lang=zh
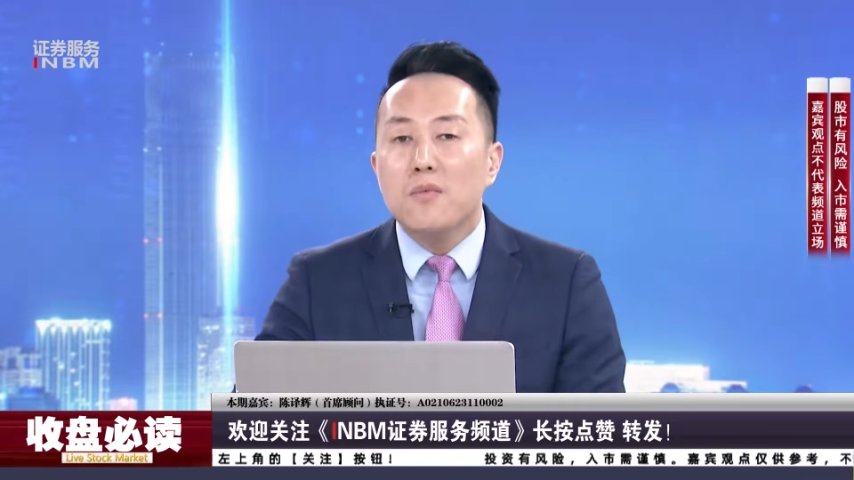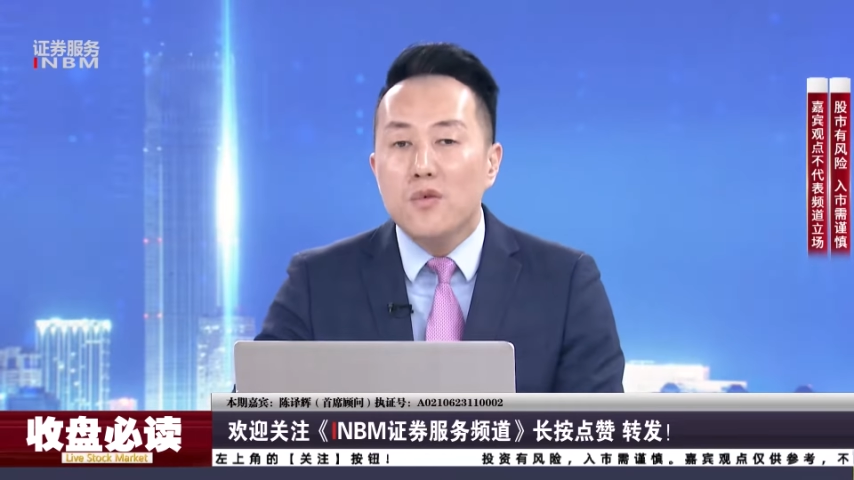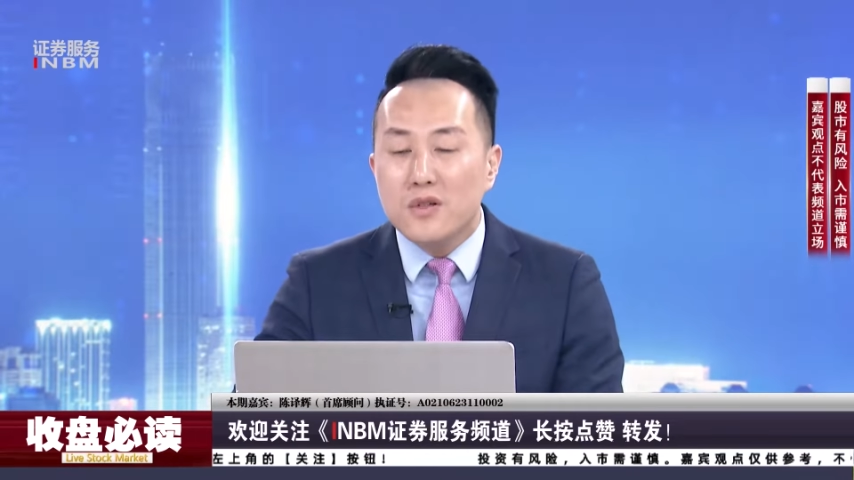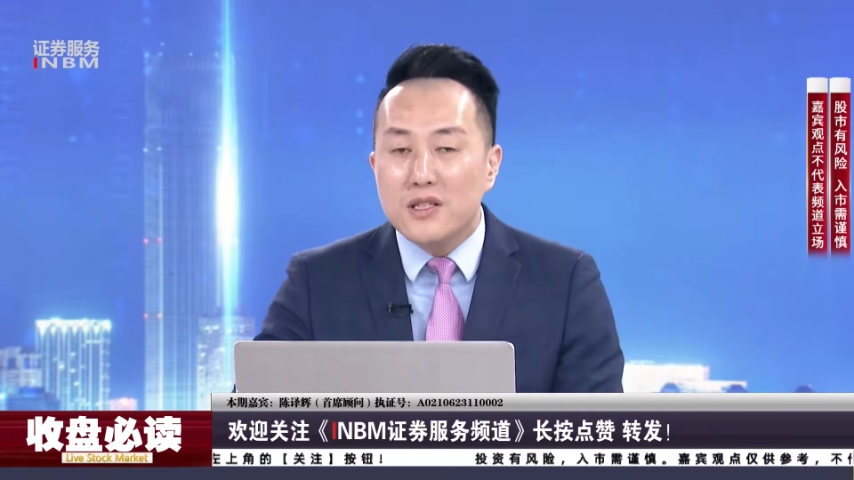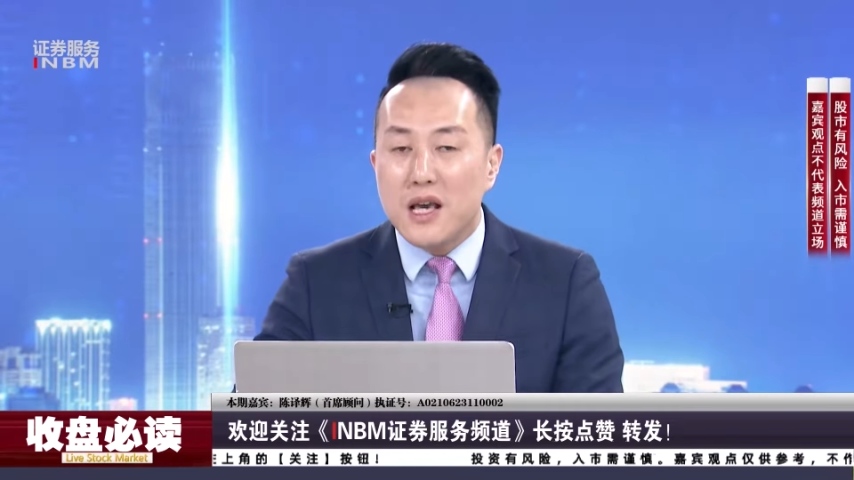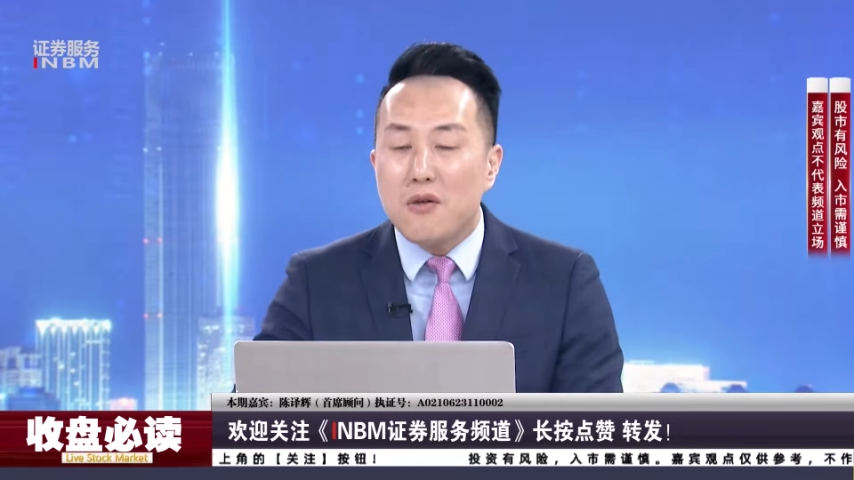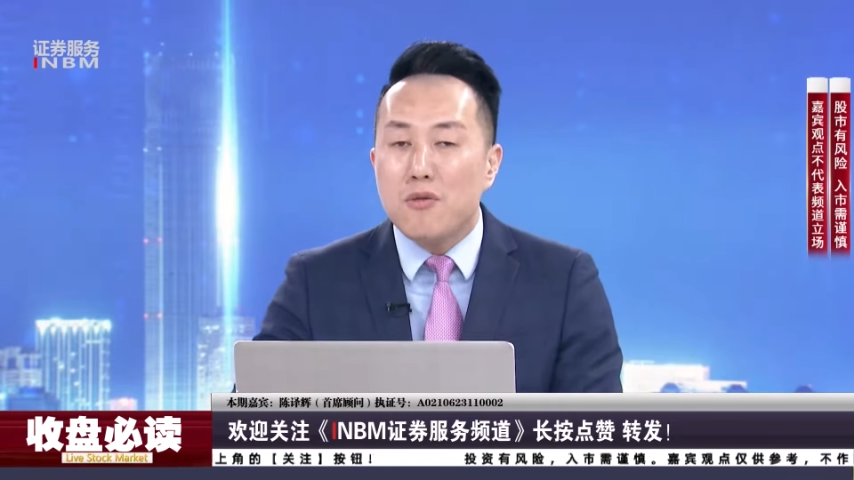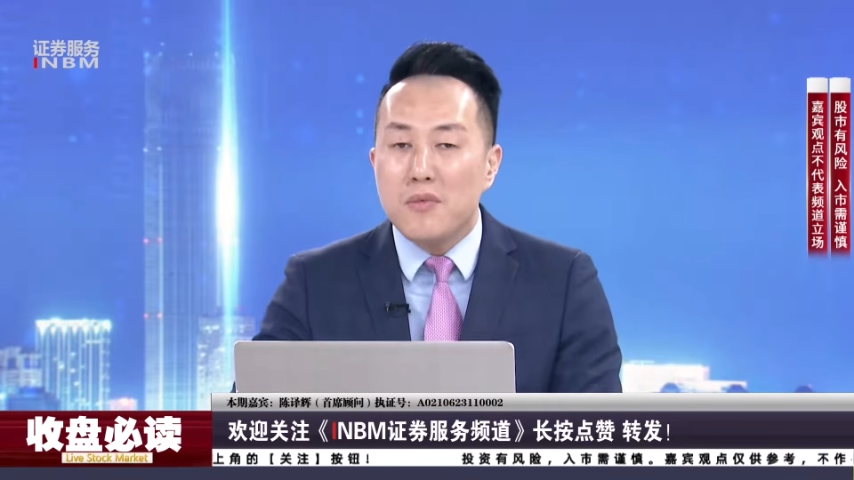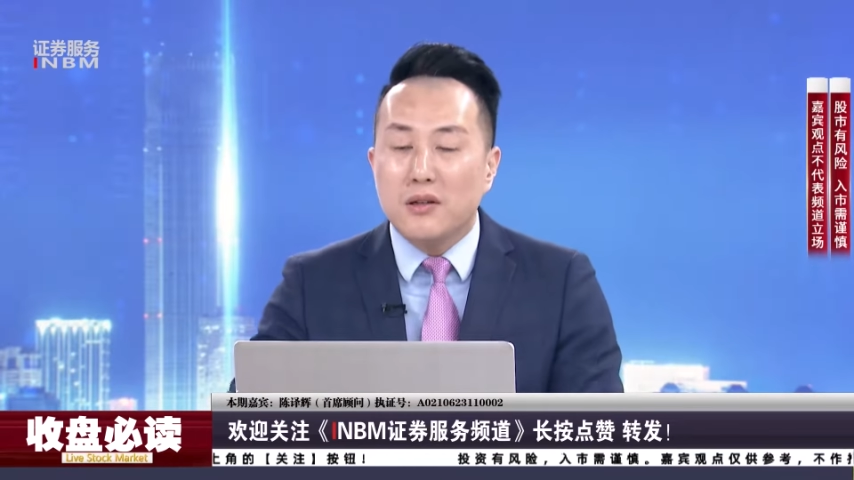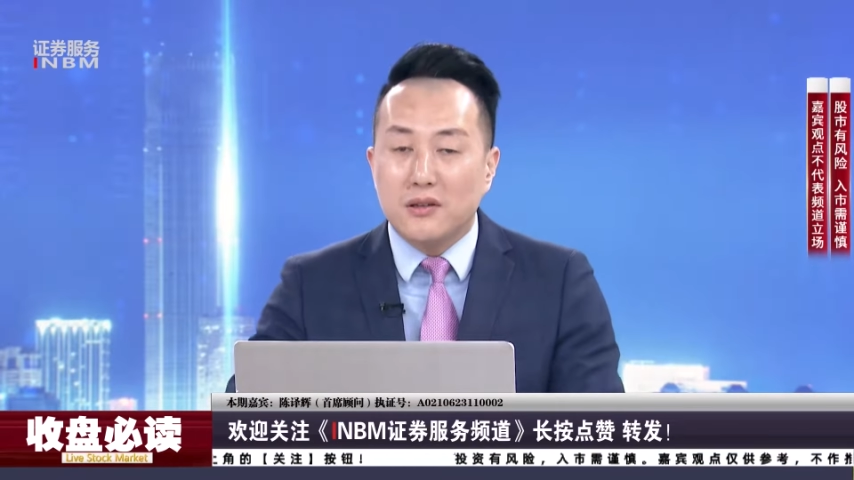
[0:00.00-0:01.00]
目前我
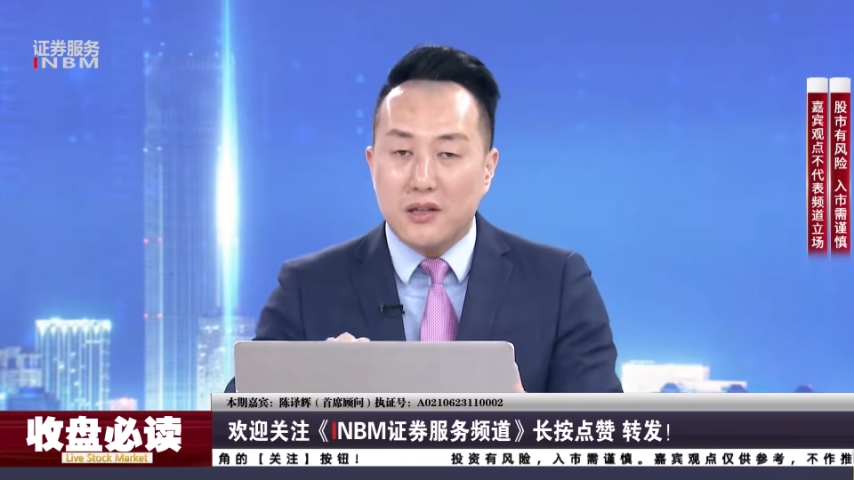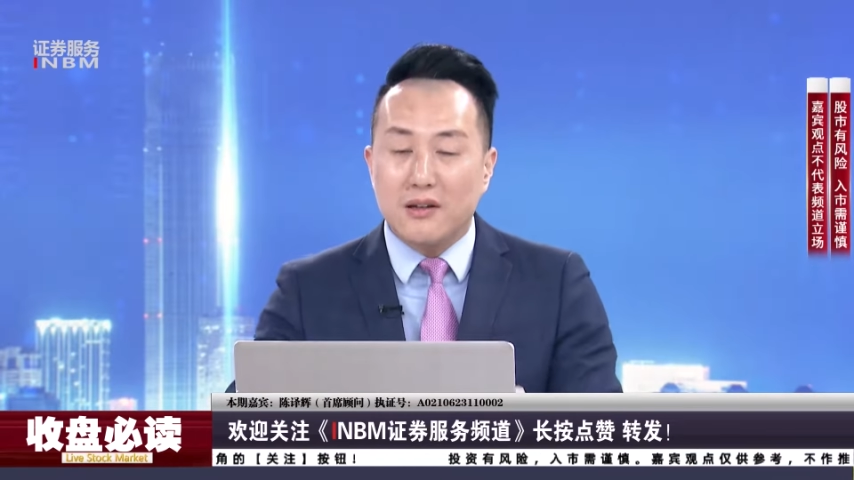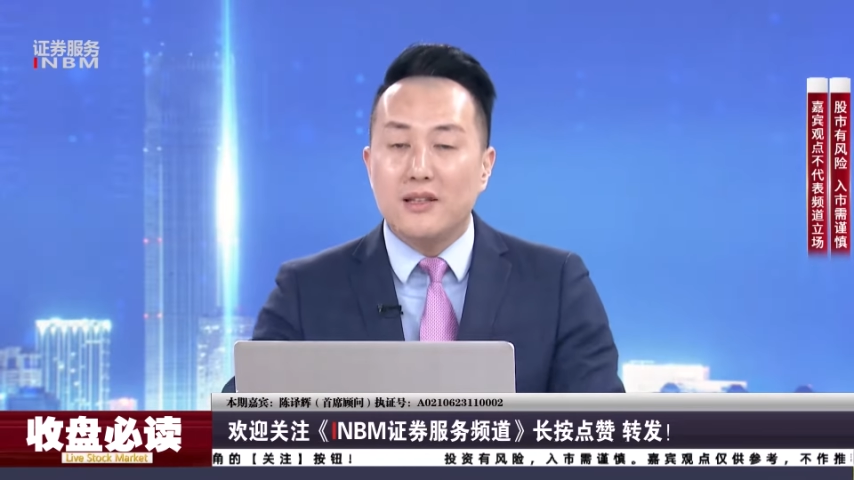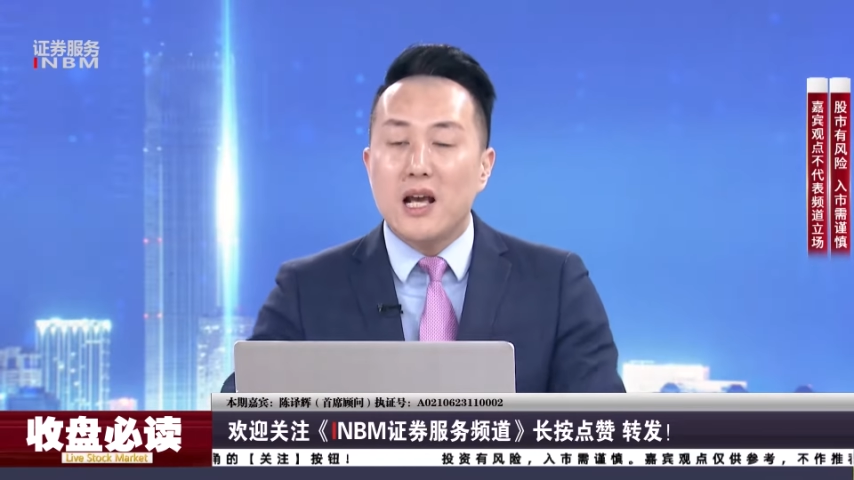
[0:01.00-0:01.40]
们要等